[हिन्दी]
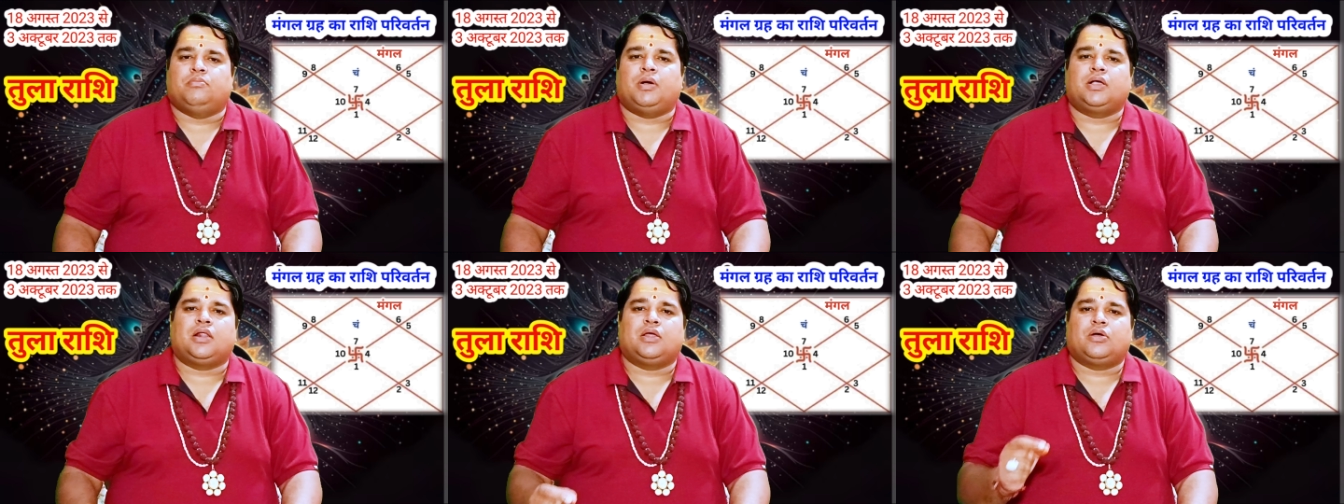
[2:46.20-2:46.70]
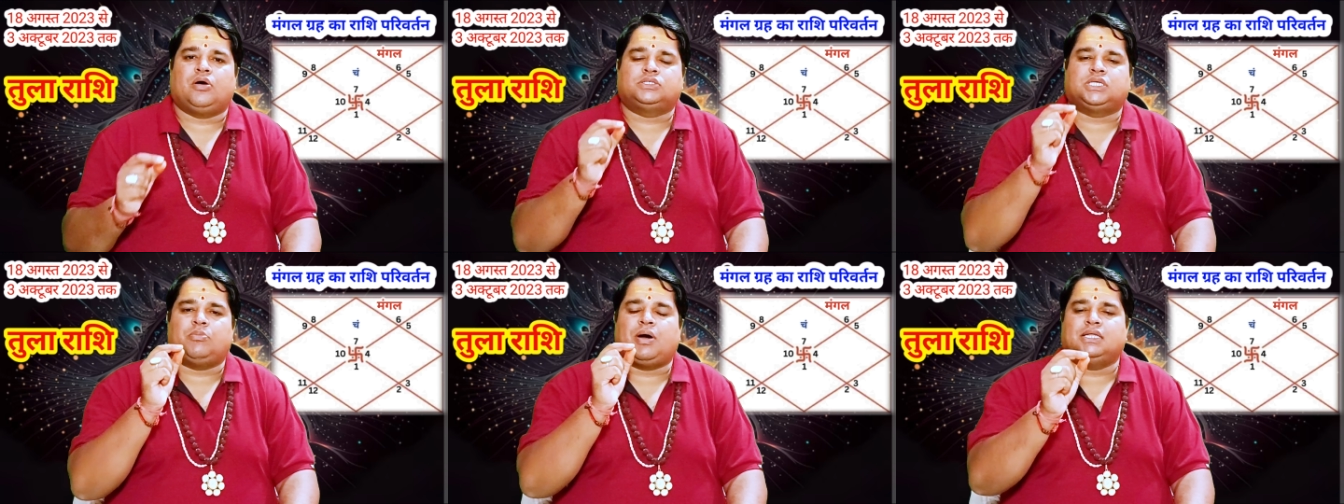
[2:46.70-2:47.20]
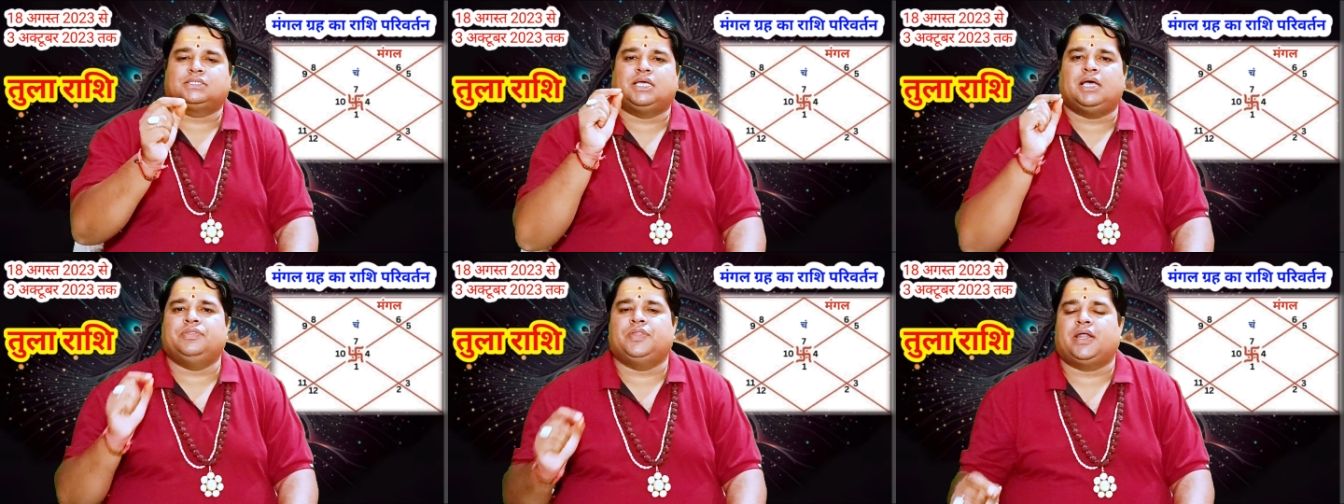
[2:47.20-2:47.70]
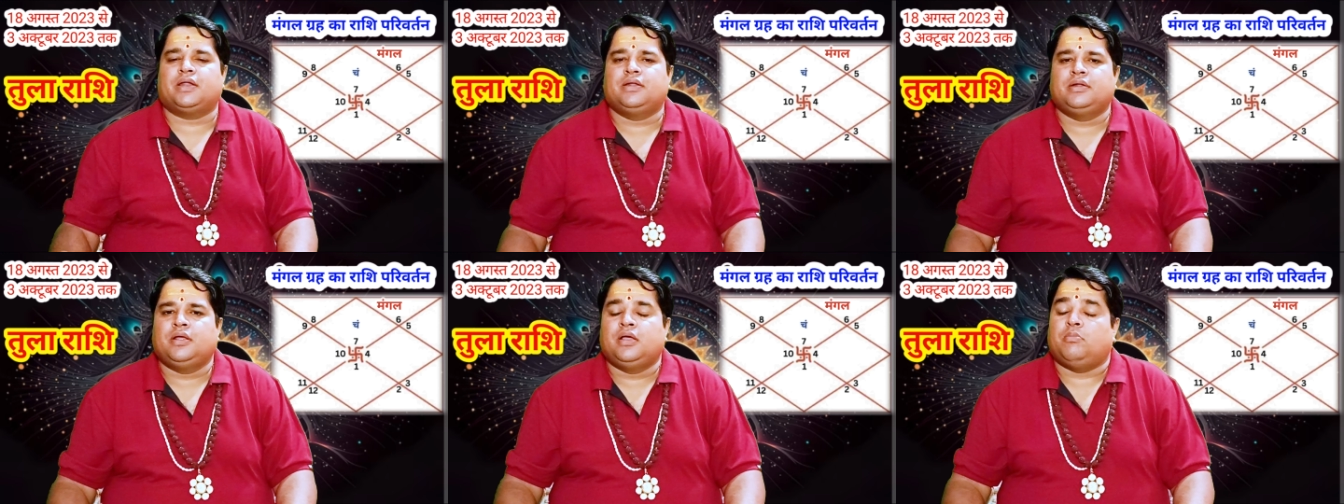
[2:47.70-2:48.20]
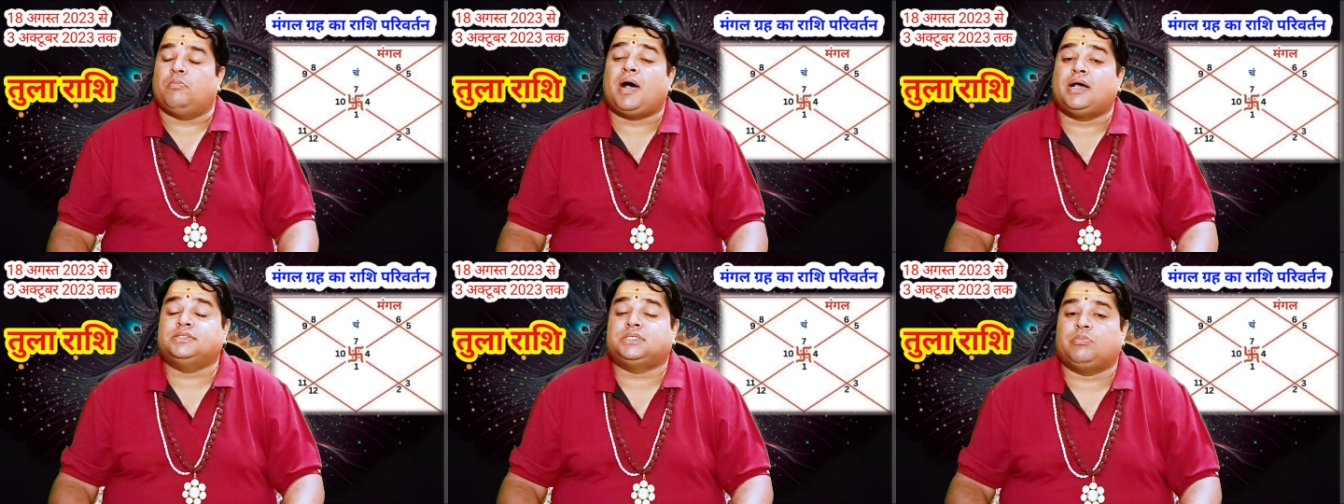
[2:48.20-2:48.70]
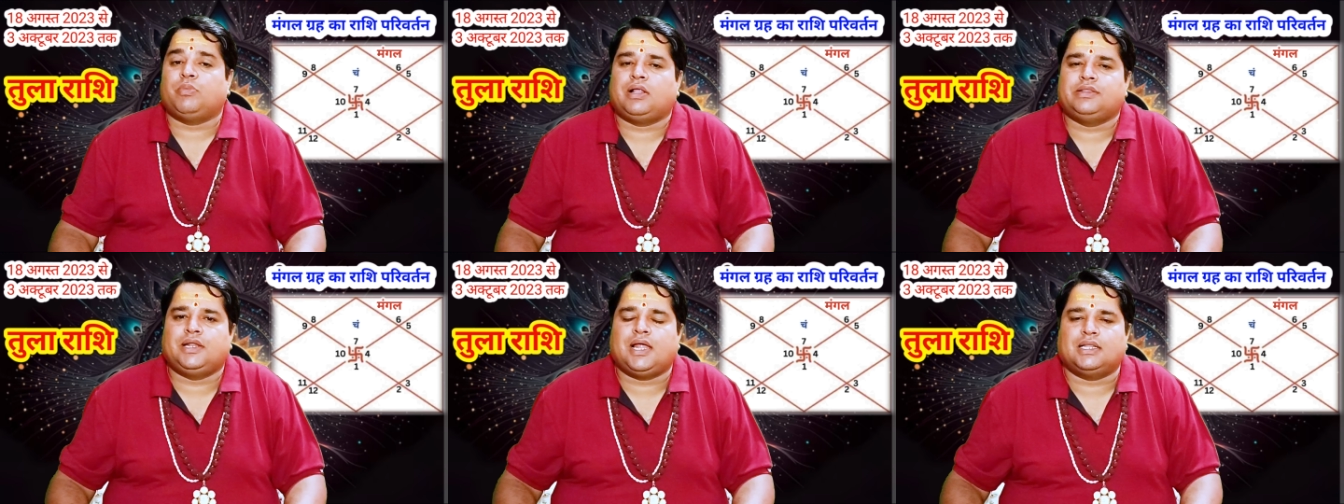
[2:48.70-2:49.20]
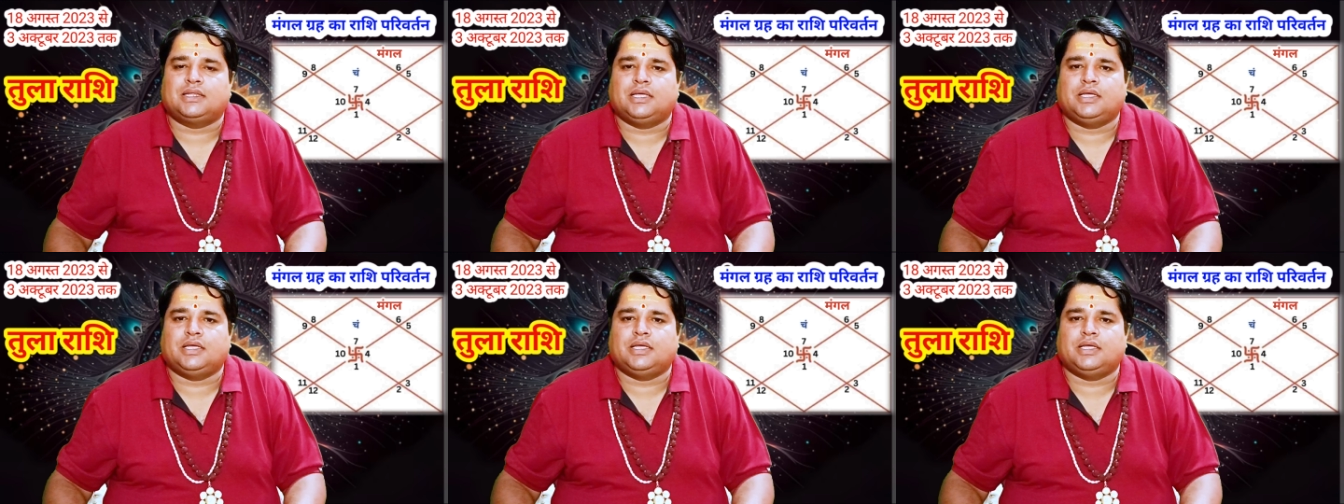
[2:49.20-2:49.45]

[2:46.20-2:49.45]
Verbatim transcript: मंगल ग्रह समाज के अंदर मान सम्मान दिलाते